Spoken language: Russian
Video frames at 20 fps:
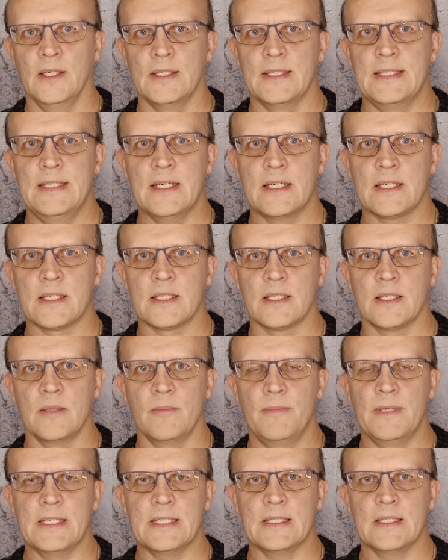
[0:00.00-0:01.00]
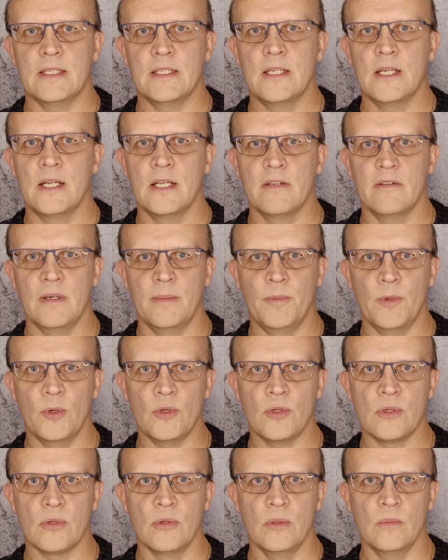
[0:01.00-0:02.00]
текст без относительно
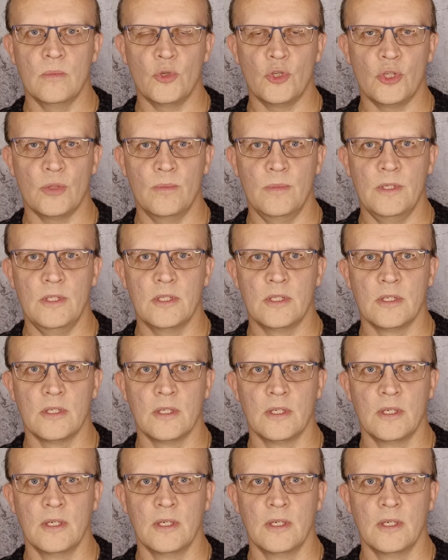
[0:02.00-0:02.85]
вопроса, он может быть